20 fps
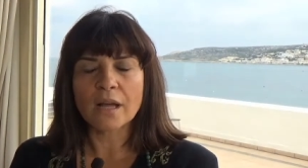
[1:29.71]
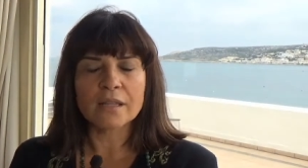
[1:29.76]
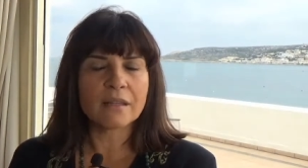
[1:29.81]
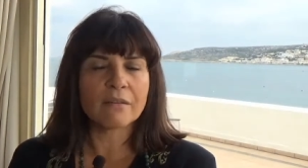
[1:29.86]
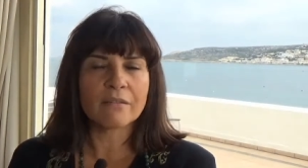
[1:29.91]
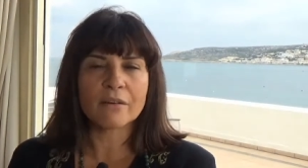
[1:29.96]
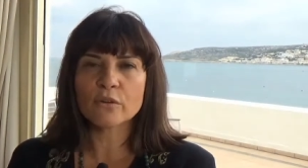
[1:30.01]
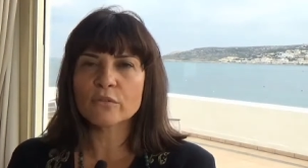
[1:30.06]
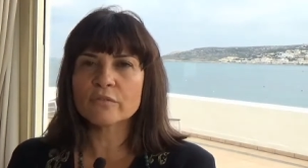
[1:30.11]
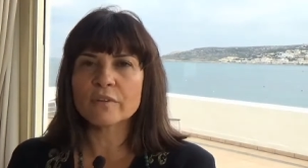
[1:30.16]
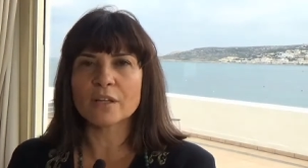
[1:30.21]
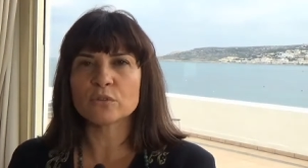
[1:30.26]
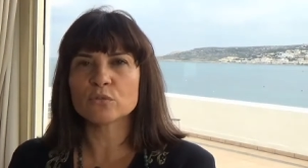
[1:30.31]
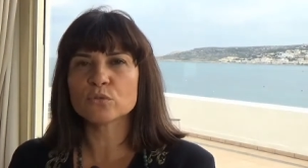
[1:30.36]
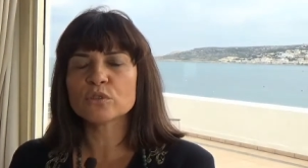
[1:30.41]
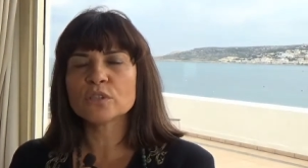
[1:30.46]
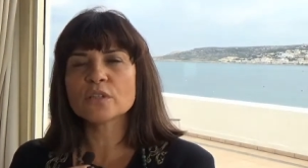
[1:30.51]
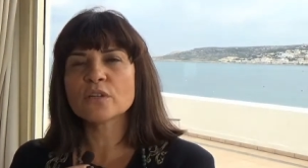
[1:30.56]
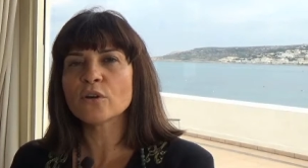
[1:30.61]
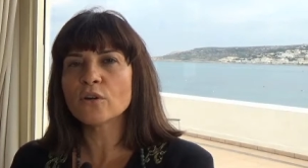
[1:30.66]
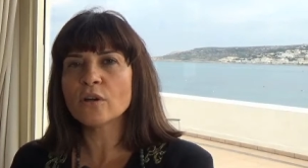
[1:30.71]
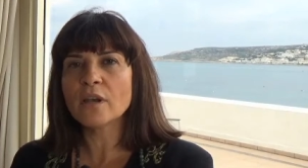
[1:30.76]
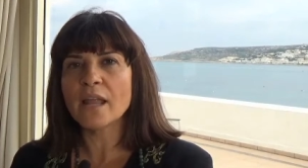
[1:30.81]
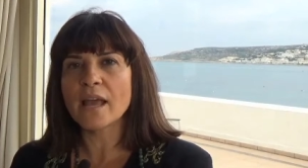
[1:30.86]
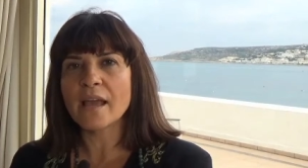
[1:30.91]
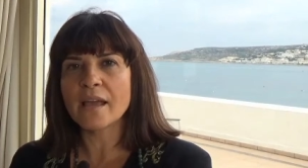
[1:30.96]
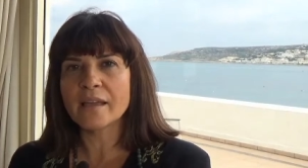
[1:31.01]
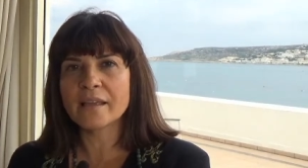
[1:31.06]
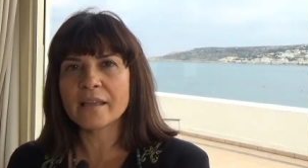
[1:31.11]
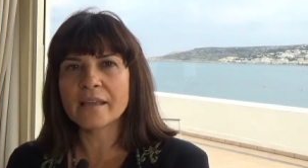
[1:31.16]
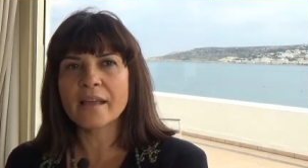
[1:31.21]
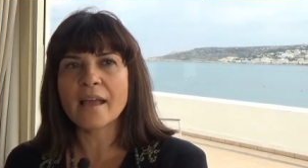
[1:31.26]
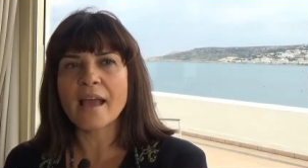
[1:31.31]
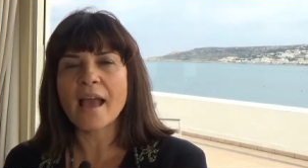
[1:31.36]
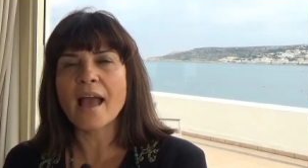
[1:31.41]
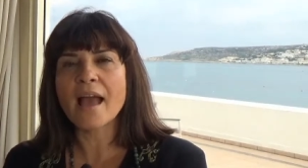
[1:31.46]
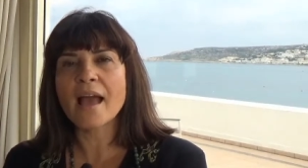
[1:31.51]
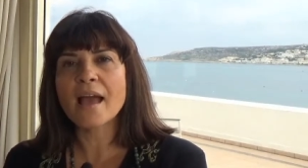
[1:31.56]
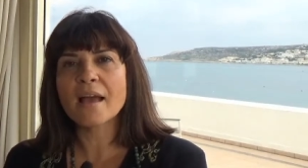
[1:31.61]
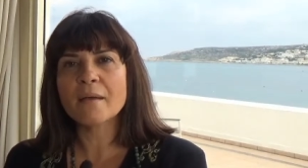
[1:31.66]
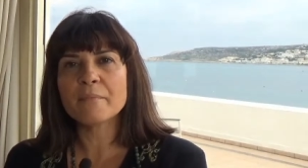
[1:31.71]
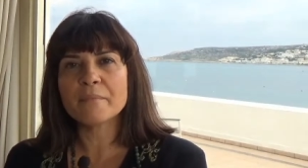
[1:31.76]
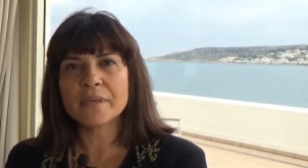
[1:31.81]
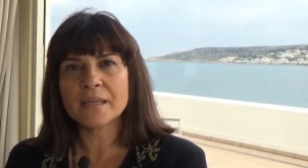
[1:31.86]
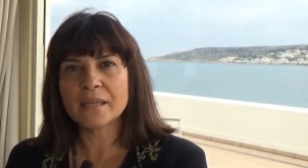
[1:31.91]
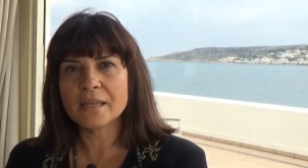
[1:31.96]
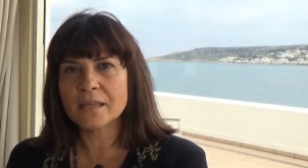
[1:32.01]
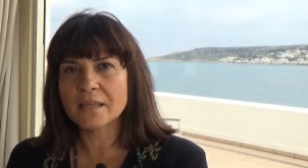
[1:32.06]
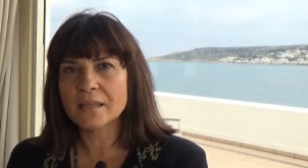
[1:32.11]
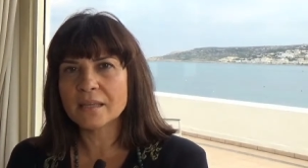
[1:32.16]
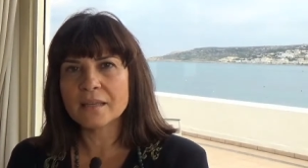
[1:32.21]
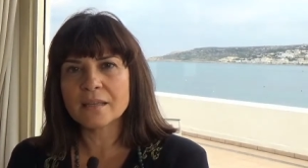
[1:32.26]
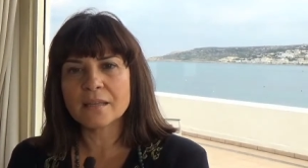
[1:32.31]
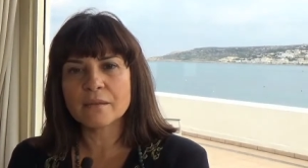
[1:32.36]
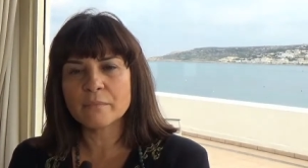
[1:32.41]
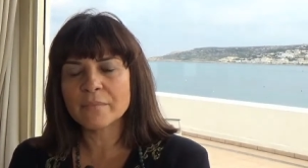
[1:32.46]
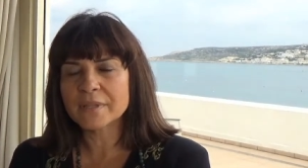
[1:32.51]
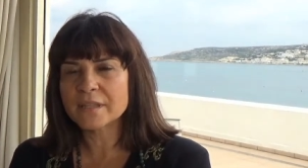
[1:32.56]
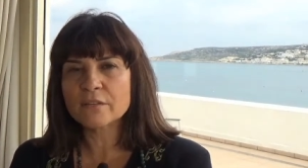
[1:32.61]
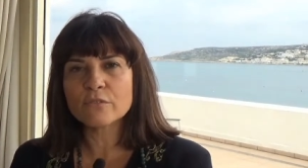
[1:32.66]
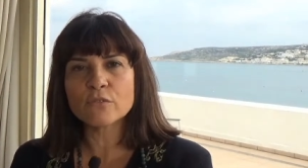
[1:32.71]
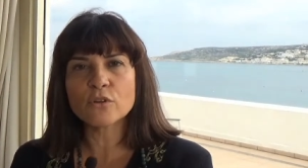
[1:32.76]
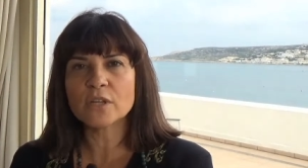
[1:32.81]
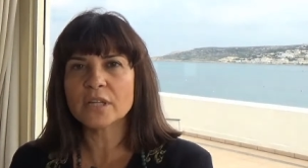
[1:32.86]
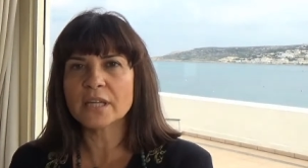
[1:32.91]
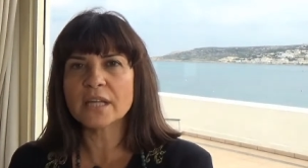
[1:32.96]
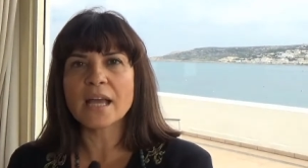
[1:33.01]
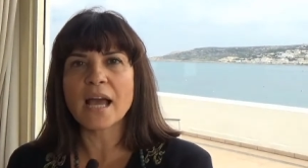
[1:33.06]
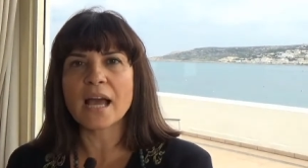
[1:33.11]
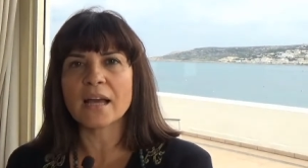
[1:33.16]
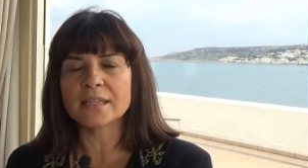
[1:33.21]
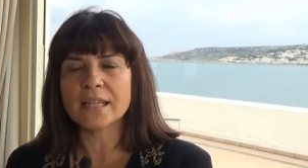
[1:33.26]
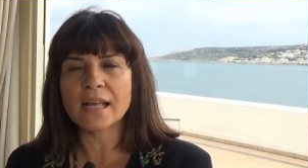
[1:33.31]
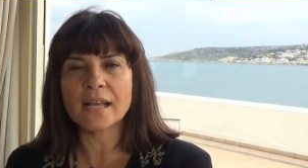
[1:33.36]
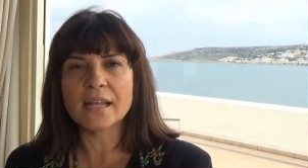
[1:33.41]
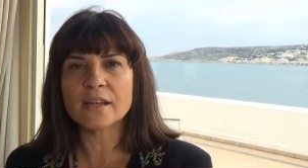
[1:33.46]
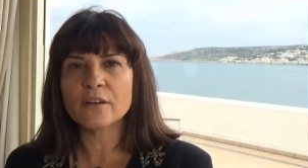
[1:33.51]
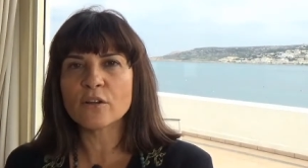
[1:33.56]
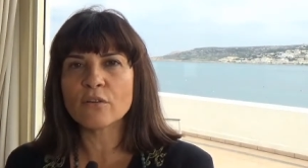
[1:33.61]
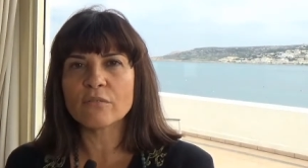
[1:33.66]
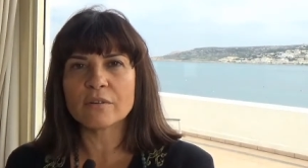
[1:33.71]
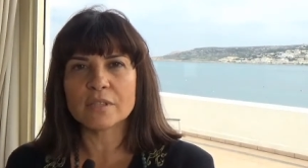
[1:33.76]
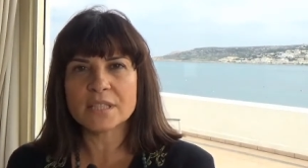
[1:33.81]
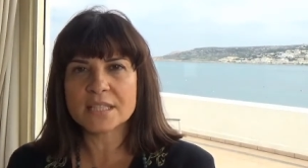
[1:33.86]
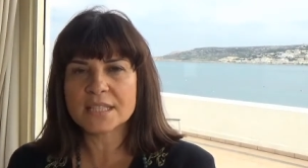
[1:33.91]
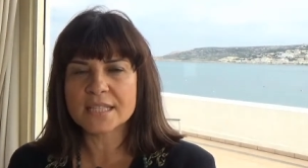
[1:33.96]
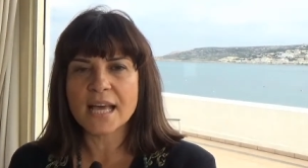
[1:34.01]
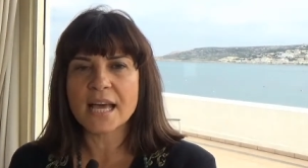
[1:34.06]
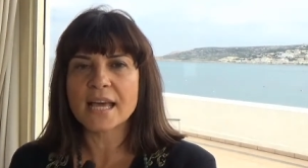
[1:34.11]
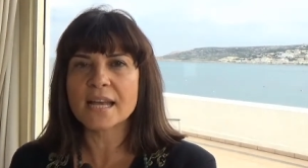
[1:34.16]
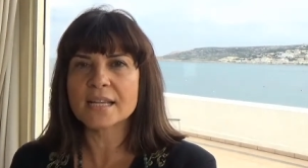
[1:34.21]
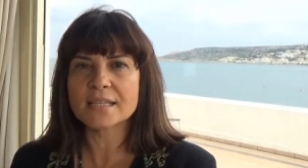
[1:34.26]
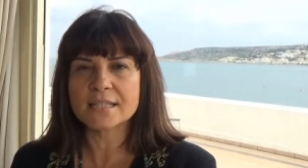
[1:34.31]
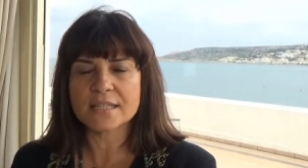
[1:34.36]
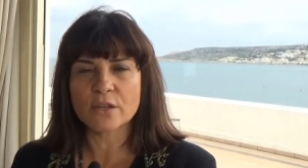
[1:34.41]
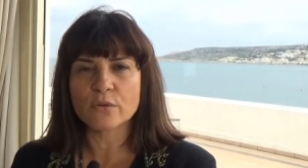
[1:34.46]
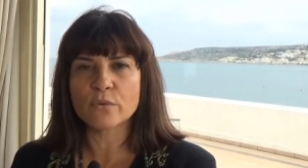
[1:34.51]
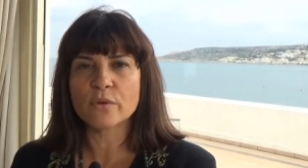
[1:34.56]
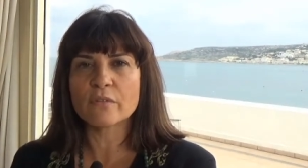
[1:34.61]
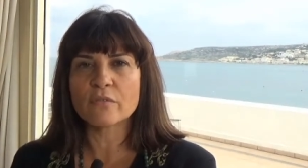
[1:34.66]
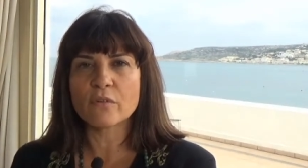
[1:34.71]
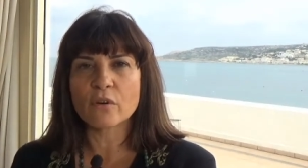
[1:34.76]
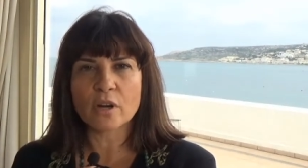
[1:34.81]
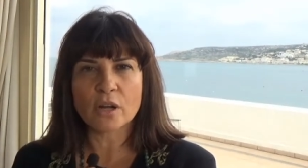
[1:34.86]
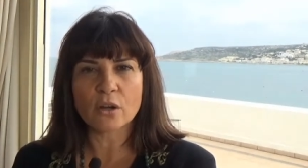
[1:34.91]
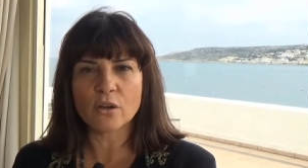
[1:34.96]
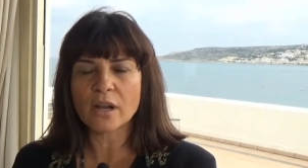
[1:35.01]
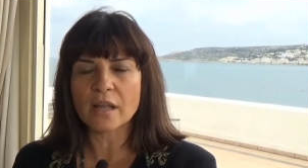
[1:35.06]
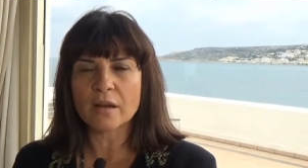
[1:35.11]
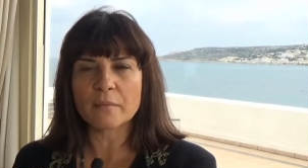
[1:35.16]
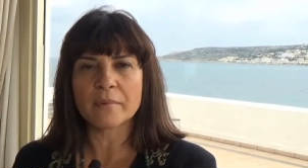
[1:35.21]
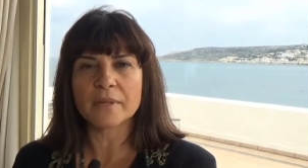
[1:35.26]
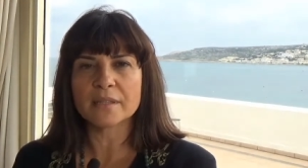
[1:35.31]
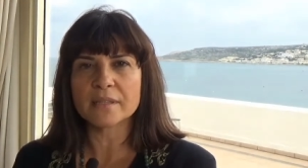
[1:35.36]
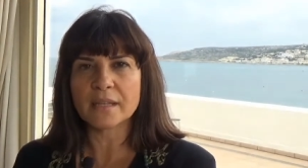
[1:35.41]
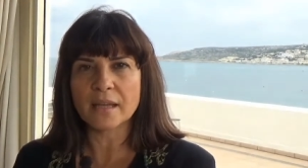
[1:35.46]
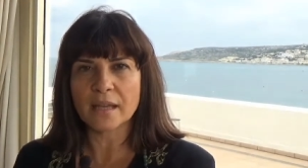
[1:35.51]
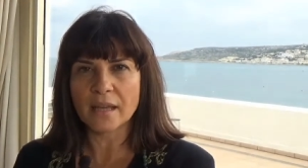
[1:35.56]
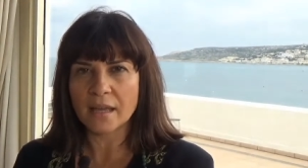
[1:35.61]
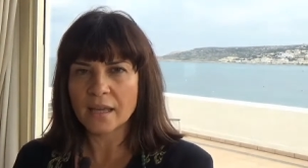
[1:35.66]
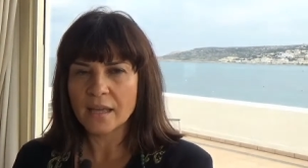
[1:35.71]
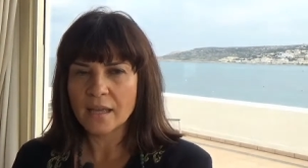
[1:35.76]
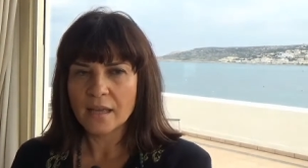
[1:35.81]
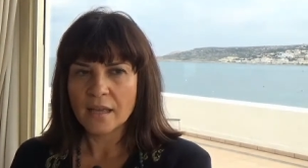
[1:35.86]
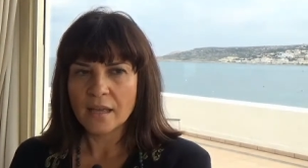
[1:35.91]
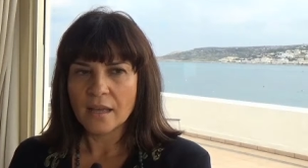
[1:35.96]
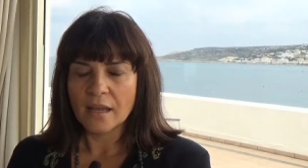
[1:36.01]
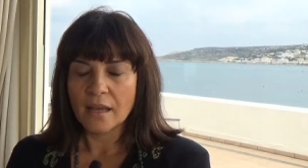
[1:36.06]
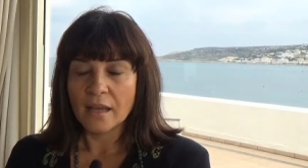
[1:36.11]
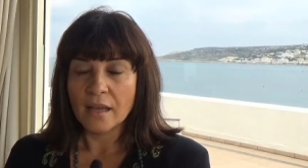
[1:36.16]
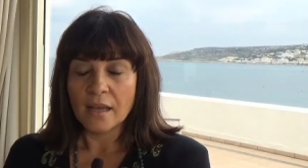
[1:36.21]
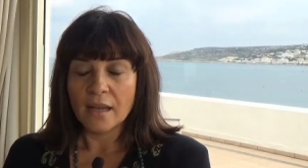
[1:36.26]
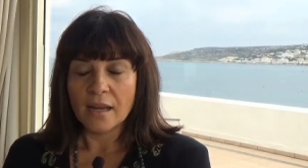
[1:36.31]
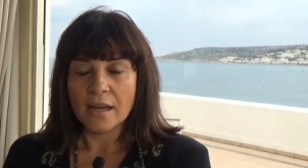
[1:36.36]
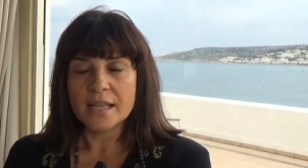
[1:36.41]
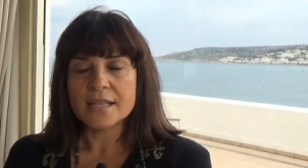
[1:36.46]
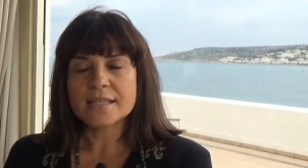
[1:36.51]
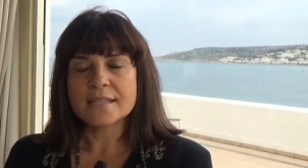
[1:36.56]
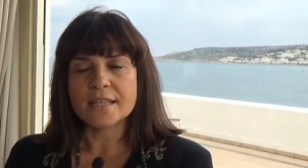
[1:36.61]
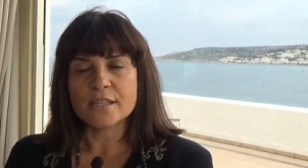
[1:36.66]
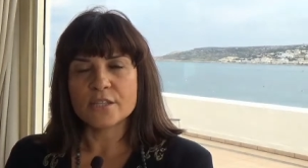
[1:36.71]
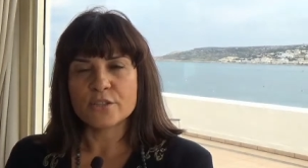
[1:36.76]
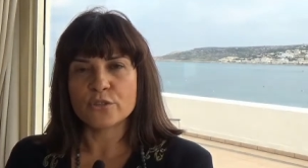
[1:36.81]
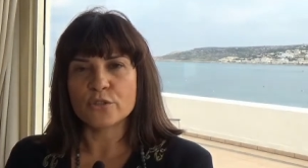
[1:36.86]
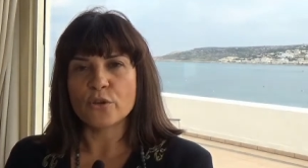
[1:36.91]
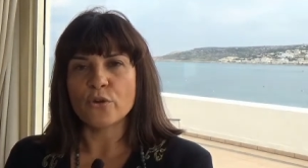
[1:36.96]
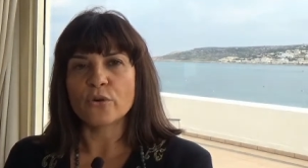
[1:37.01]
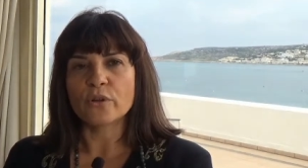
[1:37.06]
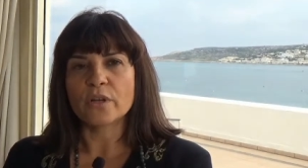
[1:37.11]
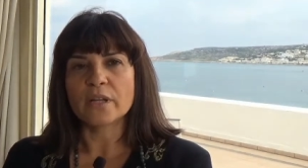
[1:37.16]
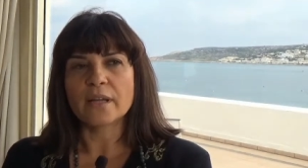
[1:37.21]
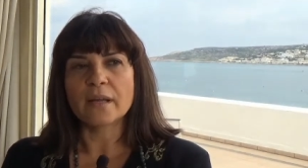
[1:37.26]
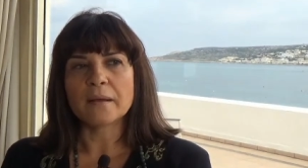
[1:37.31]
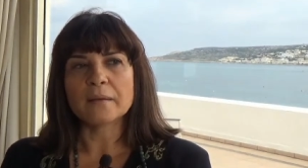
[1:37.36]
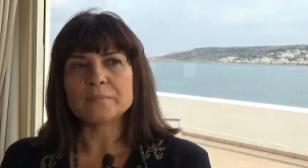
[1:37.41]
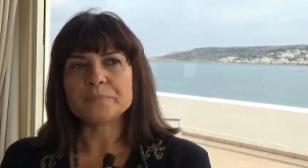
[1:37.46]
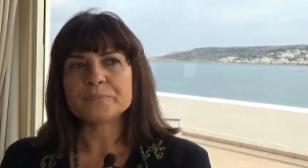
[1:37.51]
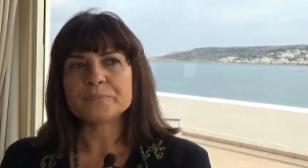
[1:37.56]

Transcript: andavano via tutti i colleghi e mi mettevo lì e dalle 9 di sera seguivo regolarmente le sessioni.